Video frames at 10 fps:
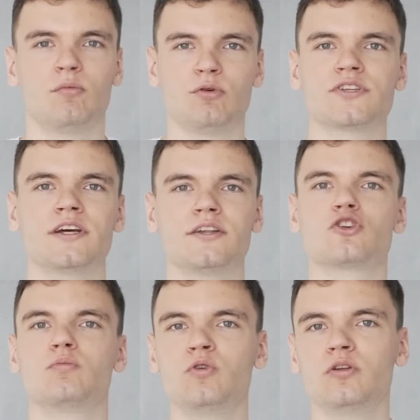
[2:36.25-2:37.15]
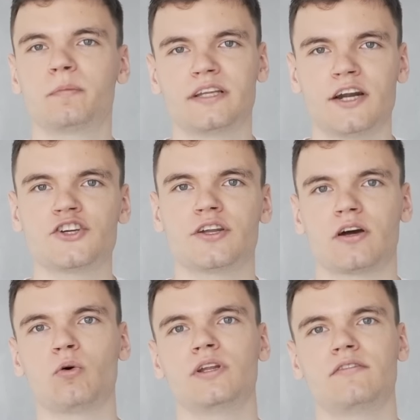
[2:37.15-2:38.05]
Плюс на это еще будет потрачено
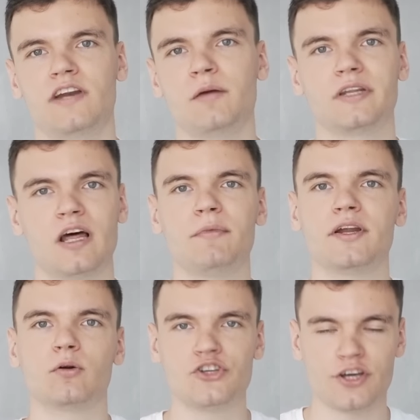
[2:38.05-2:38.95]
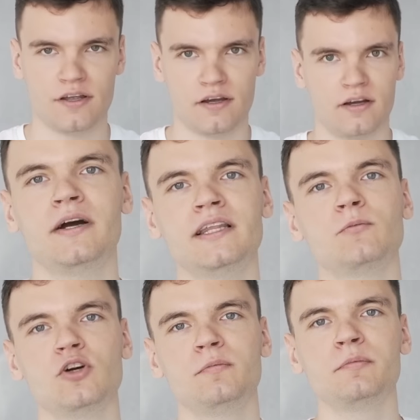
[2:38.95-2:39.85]
какое-то время на переключение.
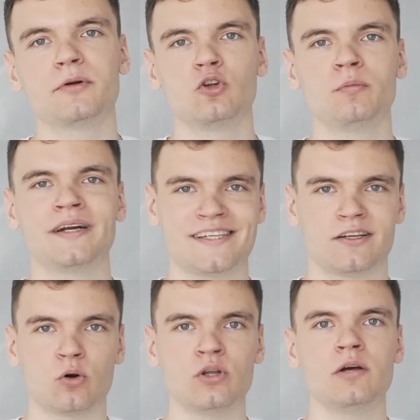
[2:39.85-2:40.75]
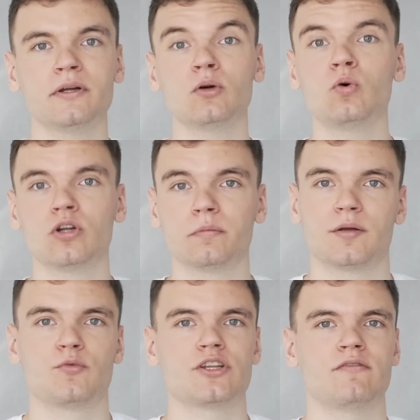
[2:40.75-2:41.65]
Поэтому и был придуман асинхронный подход,
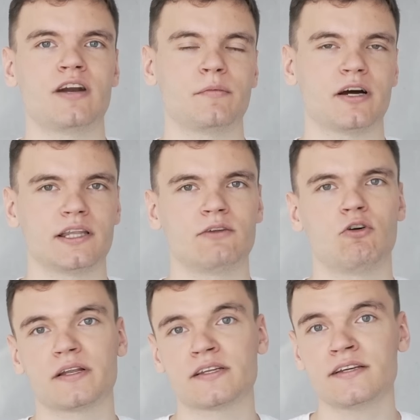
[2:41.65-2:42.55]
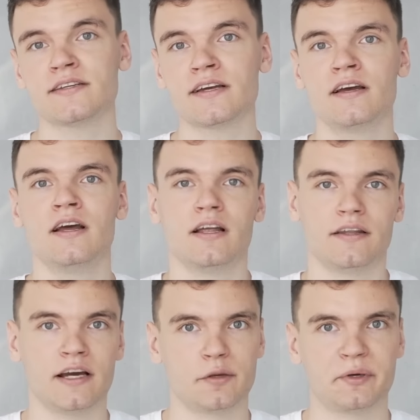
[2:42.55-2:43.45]
потому что в рамках одного процесса
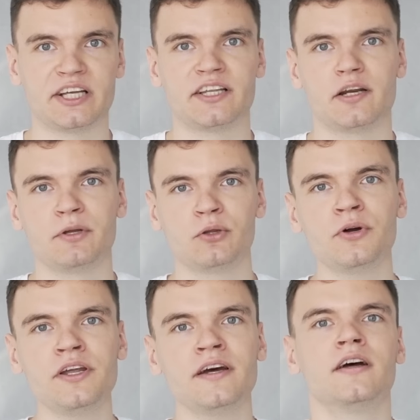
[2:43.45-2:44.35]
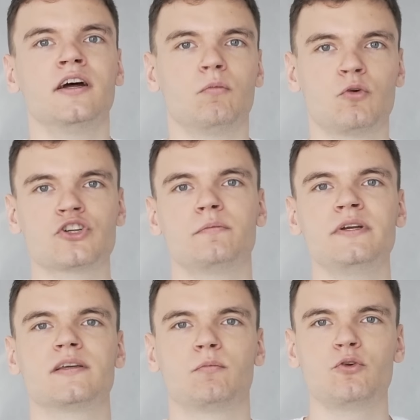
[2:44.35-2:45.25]
на интерпретаторе Python может
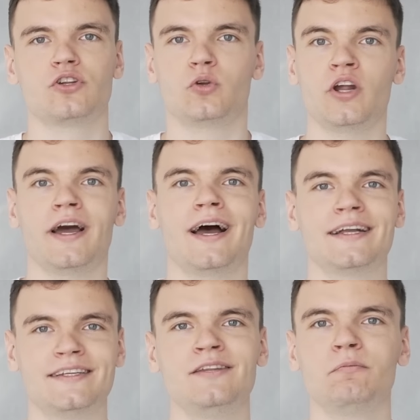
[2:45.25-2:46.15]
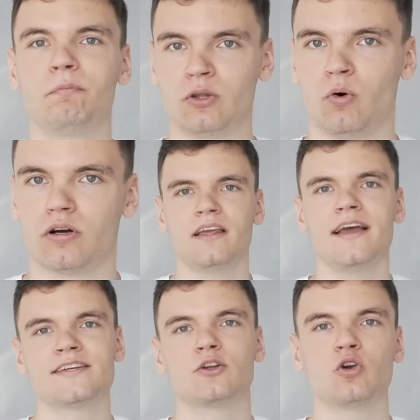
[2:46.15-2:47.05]
быть запущен только один поток. И
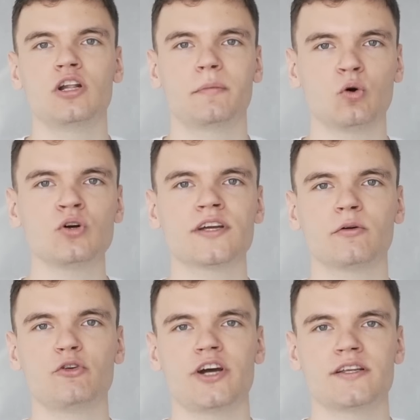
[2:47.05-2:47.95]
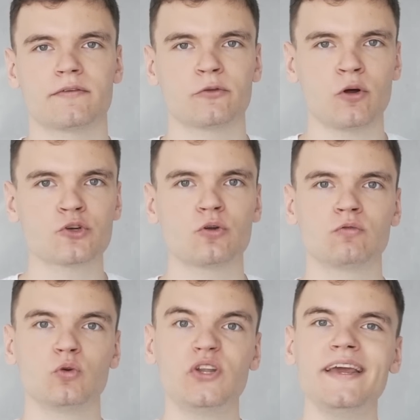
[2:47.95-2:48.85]
асинхронный подход заключается в том, что
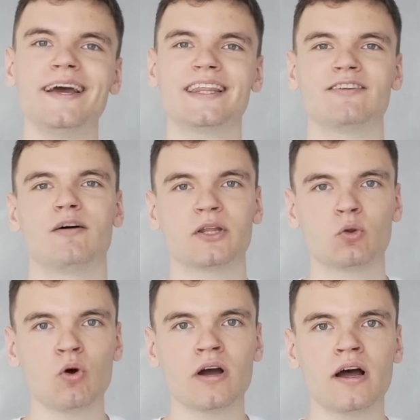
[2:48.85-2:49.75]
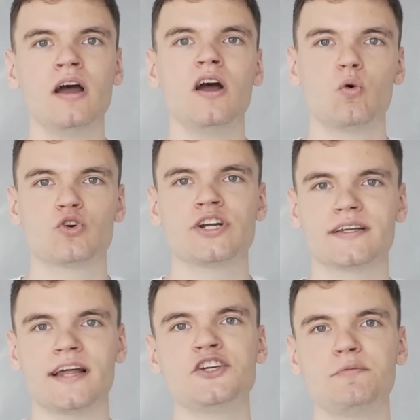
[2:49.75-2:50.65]
внутри этого потока уже
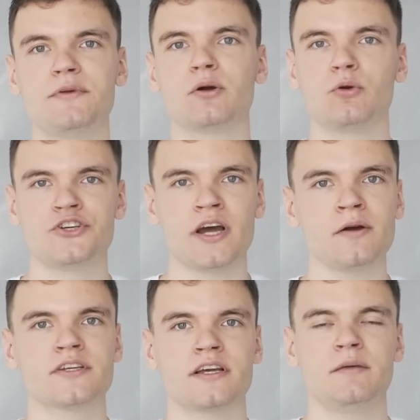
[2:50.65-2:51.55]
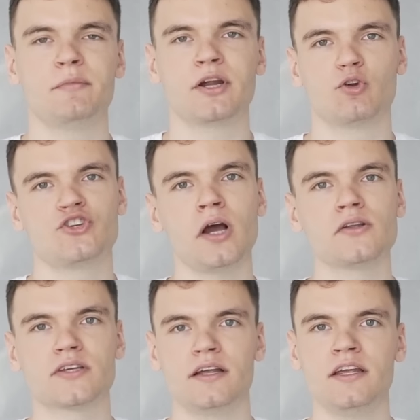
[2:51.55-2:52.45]
задача задачи переключаются, и
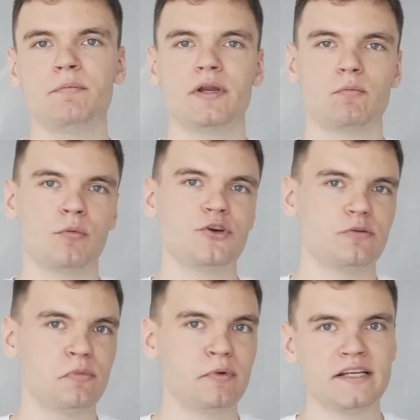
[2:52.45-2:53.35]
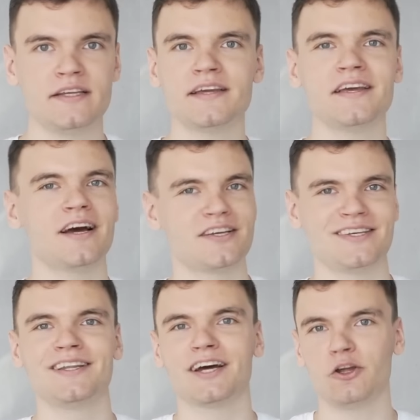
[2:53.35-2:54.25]
переключаются они при помощи библиотеки
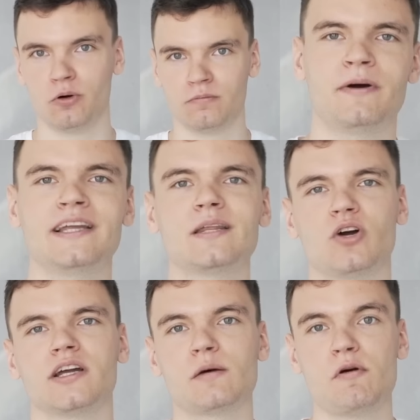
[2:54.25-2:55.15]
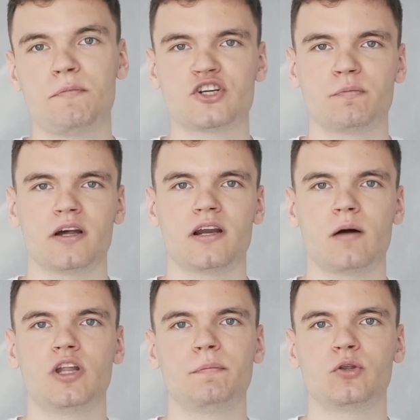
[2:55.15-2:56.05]
async.io. Поэтому, когда мы пишем
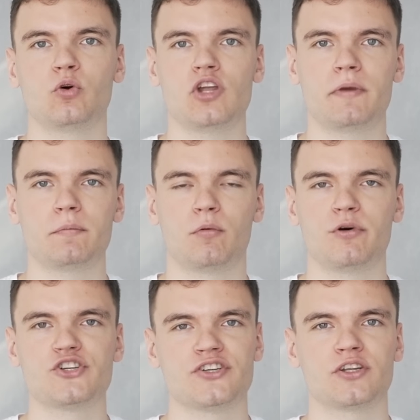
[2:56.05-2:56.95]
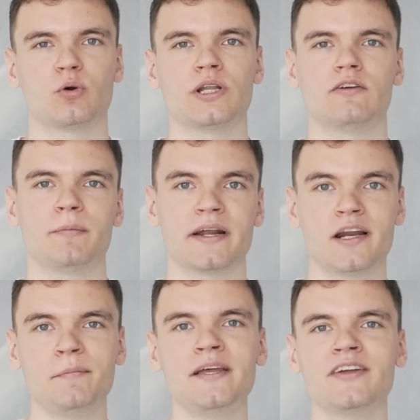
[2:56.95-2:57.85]
программу на питоне при помощи асинхронного
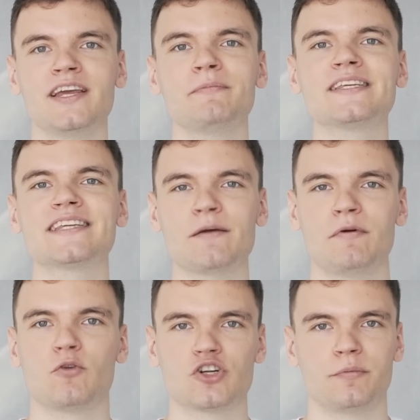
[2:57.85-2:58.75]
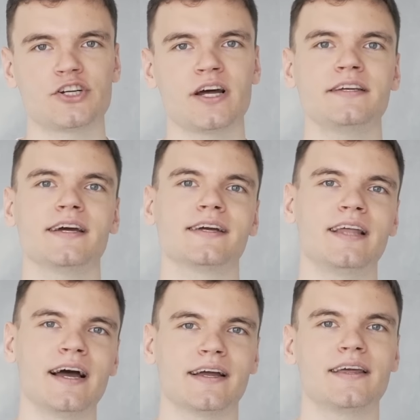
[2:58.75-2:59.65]
программирования, мы сами можем решать,
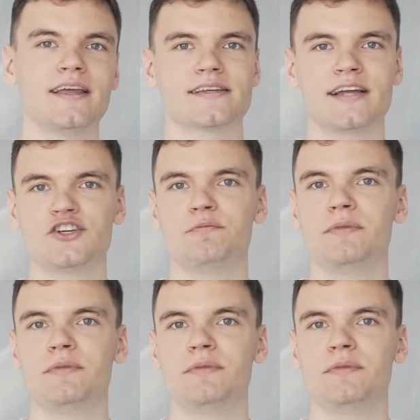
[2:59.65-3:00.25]
когда какие задачи